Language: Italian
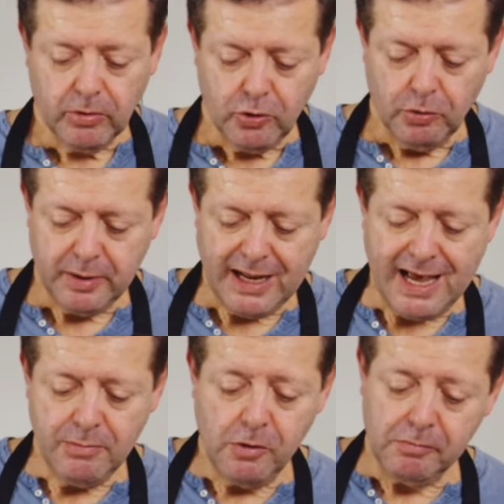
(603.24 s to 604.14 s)

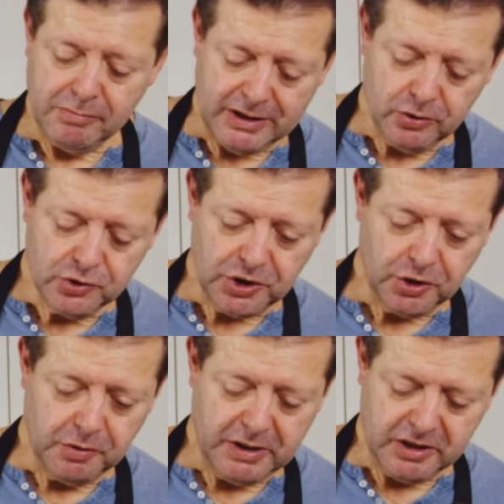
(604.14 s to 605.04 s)
Copriamo, ma non ce
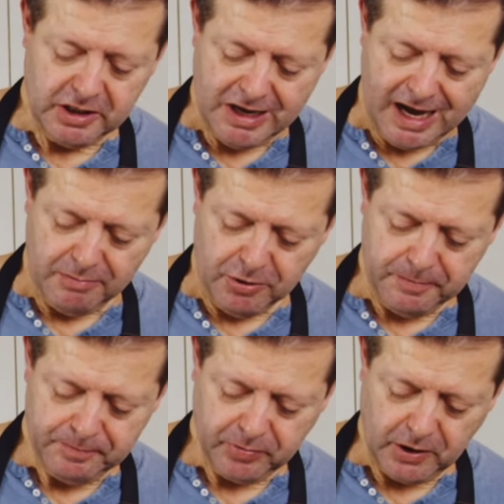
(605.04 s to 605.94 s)
lo
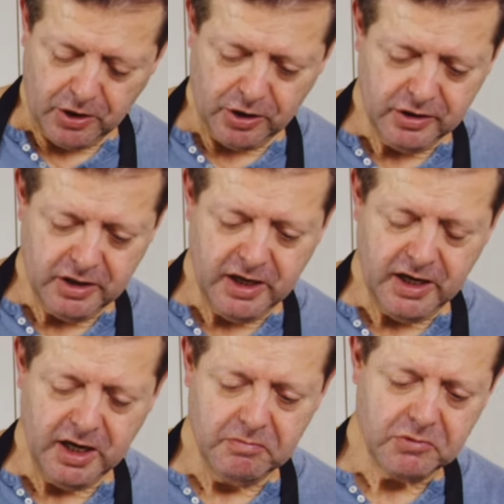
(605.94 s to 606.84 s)
dimentichiamo.
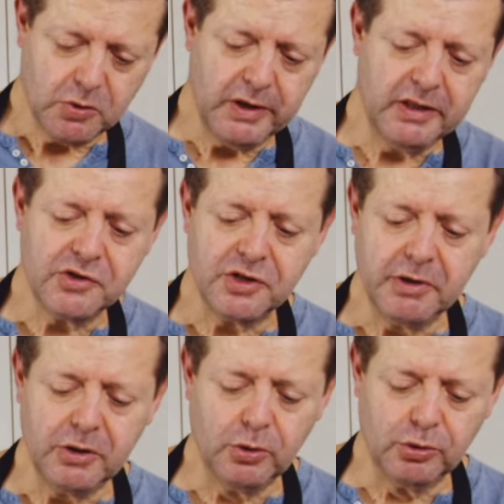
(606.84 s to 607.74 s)
Ogni 15
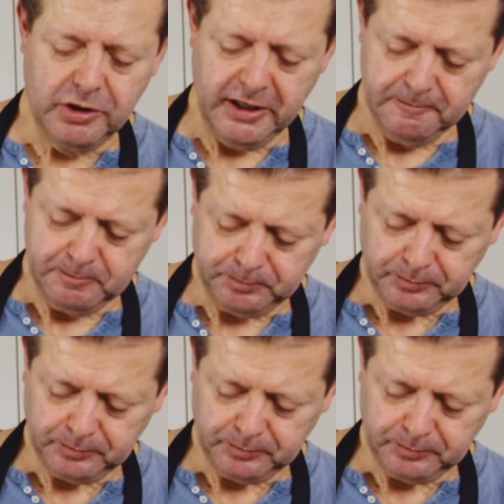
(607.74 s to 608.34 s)
minuti